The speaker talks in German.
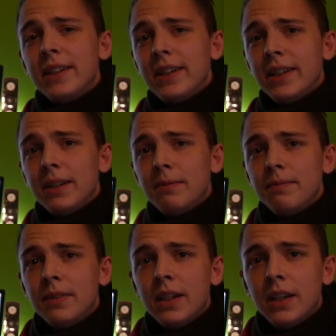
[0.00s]

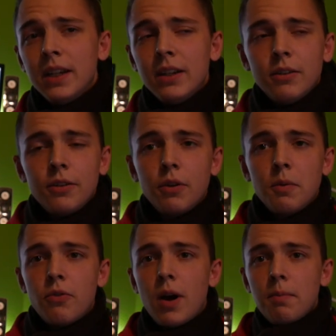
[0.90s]
Ähm, ich
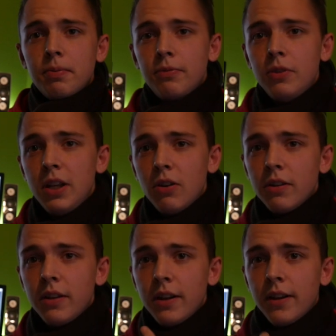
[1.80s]
wollte mich vorab für die
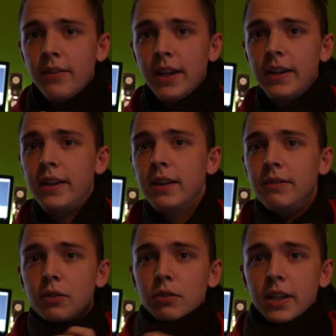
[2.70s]
Leute, die jetzt denken hier,
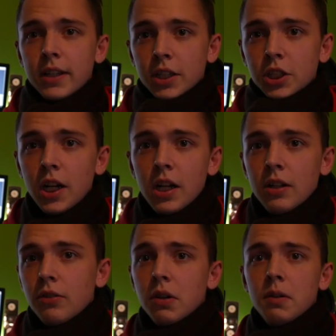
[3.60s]
wieso trägt der
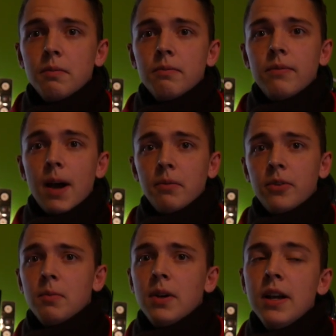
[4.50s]
Schal, ist doch im warmen
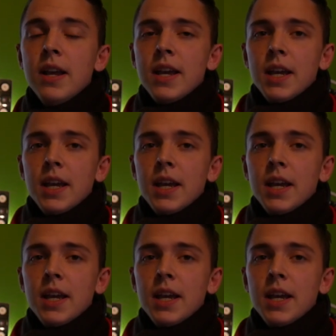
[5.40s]
Zimmer.